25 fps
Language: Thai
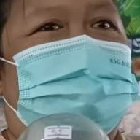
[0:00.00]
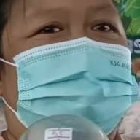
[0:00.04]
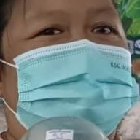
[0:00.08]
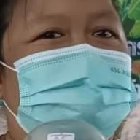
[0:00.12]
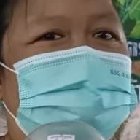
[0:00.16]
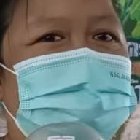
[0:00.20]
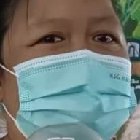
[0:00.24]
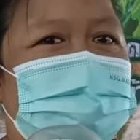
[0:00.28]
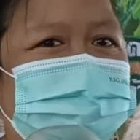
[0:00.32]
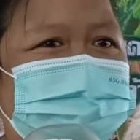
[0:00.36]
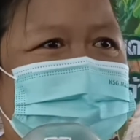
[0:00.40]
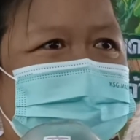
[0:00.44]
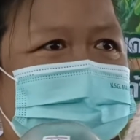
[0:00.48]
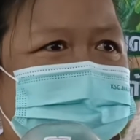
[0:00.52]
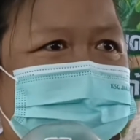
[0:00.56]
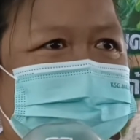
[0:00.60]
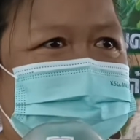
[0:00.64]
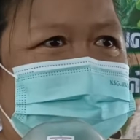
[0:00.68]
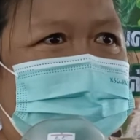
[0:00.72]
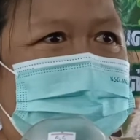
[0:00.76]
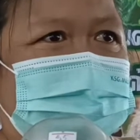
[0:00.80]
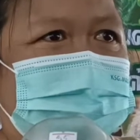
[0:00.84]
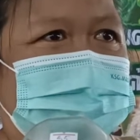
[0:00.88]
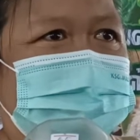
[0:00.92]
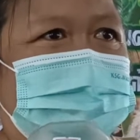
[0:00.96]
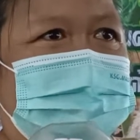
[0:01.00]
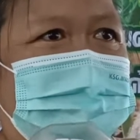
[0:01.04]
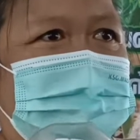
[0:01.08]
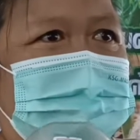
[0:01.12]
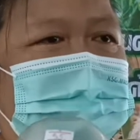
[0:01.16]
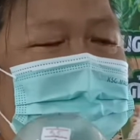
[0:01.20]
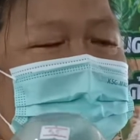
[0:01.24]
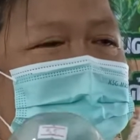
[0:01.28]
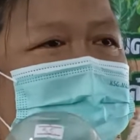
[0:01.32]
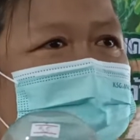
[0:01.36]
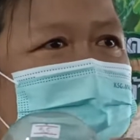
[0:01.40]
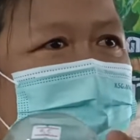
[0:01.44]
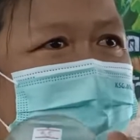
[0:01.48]
ขภาพจริง
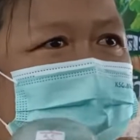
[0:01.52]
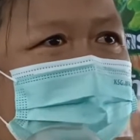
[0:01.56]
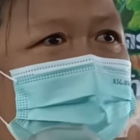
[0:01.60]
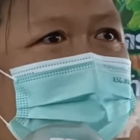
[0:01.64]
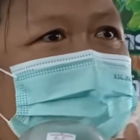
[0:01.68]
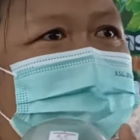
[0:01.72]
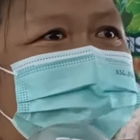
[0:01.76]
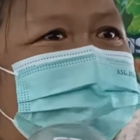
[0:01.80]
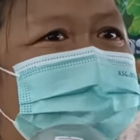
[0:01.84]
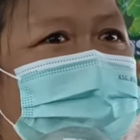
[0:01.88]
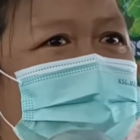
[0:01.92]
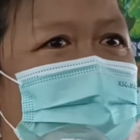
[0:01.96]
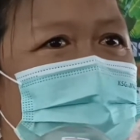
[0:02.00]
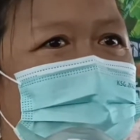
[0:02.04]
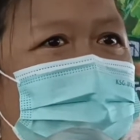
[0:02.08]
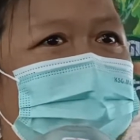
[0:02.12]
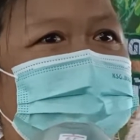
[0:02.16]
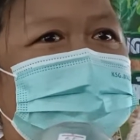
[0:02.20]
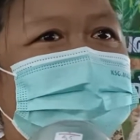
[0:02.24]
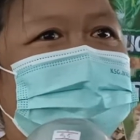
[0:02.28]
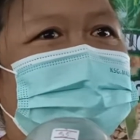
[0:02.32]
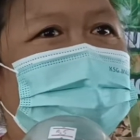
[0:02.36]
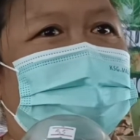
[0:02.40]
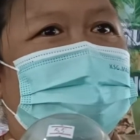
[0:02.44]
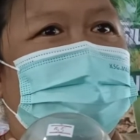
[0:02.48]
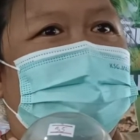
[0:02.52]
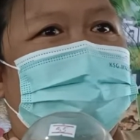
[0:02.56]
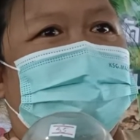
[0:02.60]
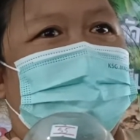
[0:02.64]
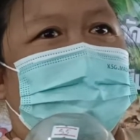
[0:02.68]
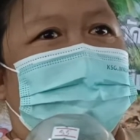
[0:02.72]
ๆ แล้วก็ปรุงด้วย